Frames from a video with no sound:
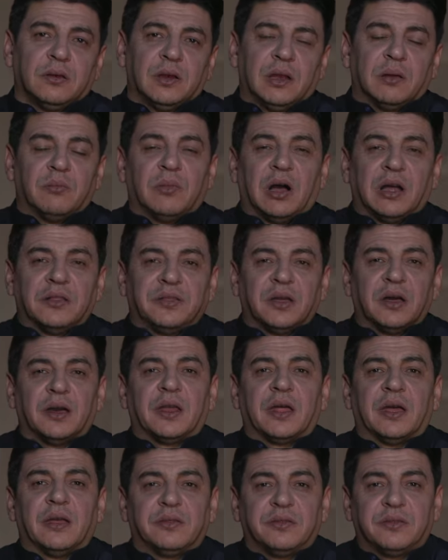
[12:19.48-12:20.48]
لما
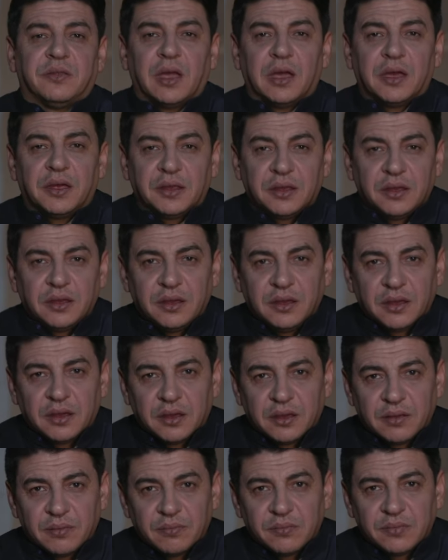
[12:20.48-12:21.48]
تقرأ
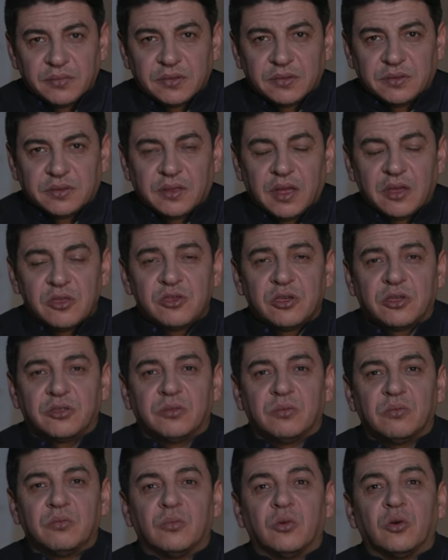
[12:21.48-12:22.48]
التاريخ
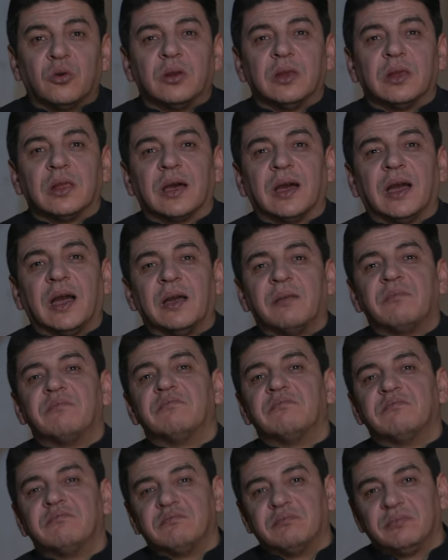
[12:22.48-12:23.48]
تجد
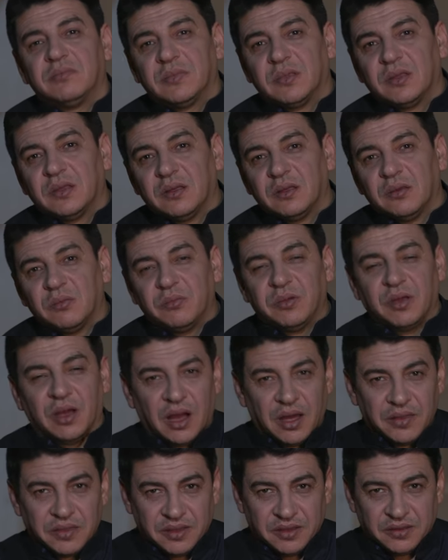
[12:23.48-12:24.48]
ملغم
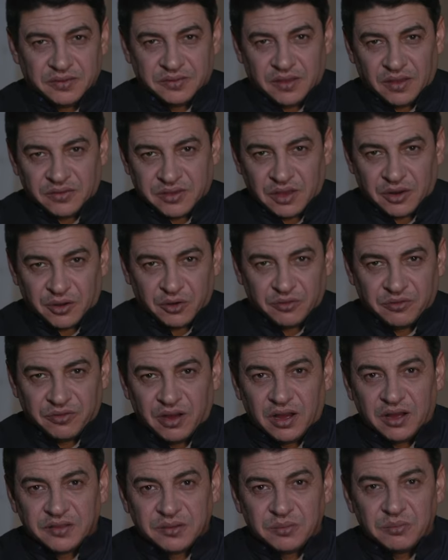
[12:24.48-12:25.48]
بهذه
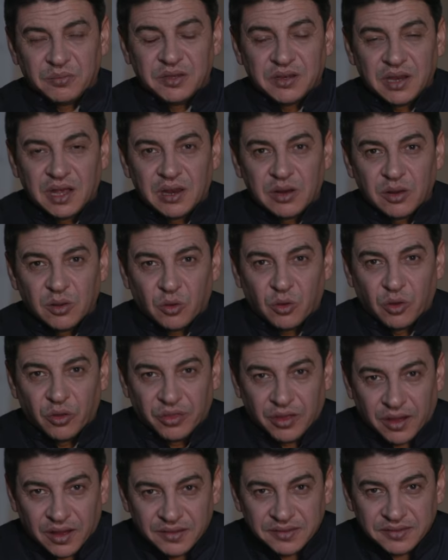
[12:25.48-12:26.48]
التصرفات من
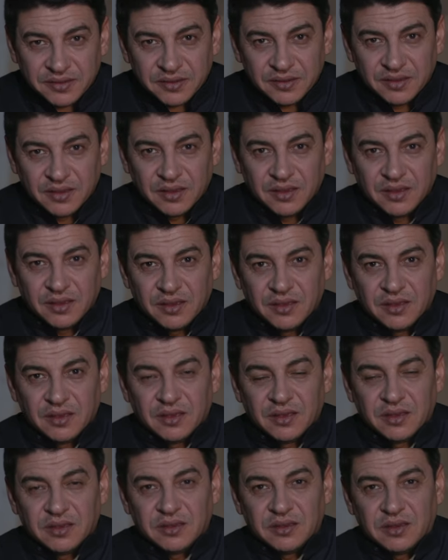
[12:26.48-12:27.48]
القضاة
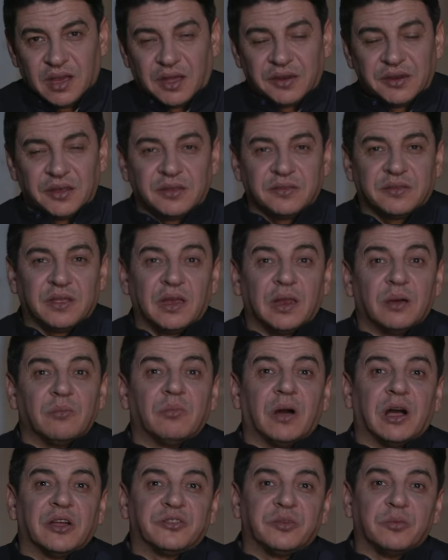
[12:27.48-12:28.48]
يعني أنت
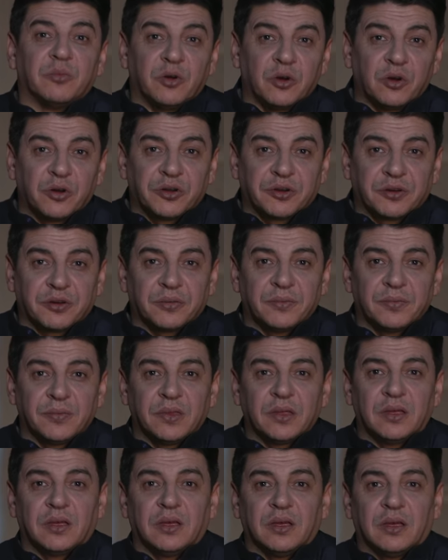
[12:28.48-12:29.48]
لما تمر
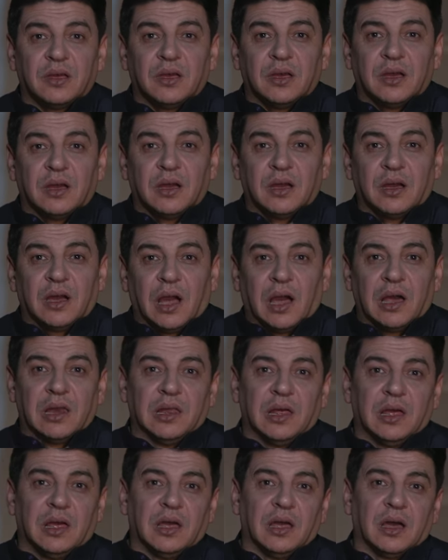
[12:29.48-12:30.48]

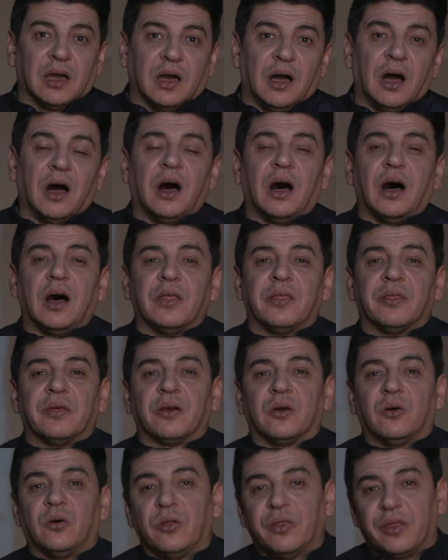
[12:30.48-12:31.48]
على
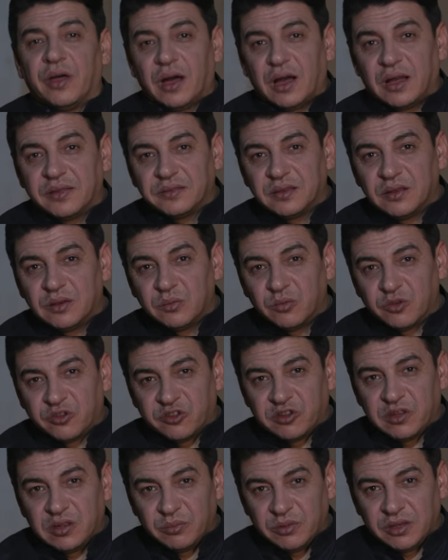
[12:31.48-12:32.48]
قاضي قضاة
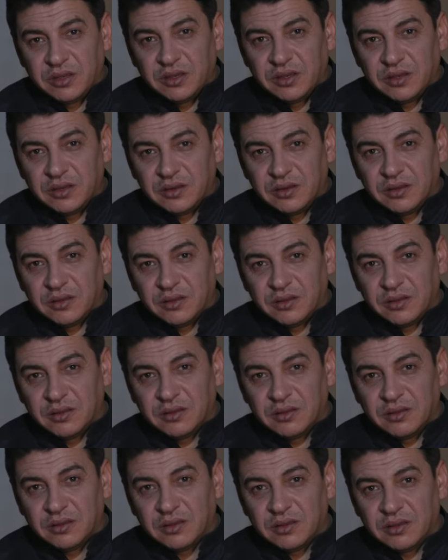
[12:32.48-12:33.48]
المسلمين
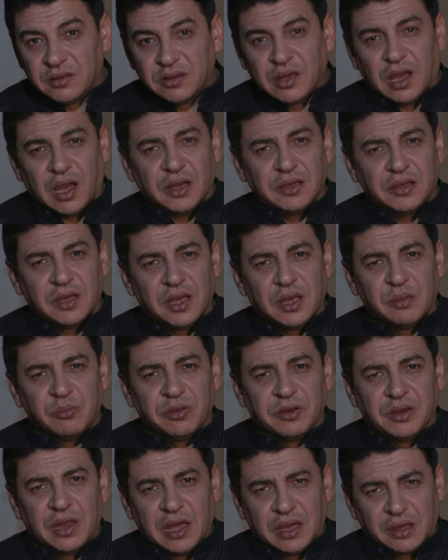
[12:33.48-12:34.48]
يحيى
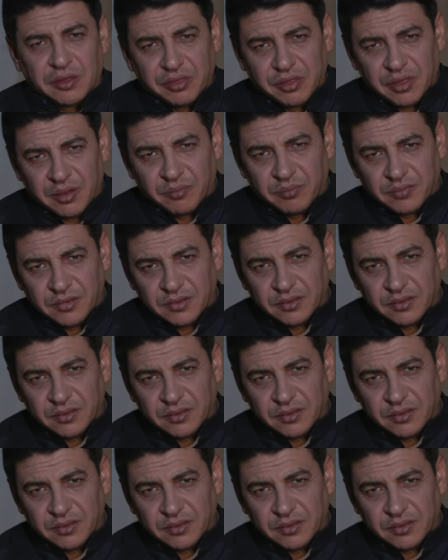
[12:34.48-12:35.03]
ابن أكثم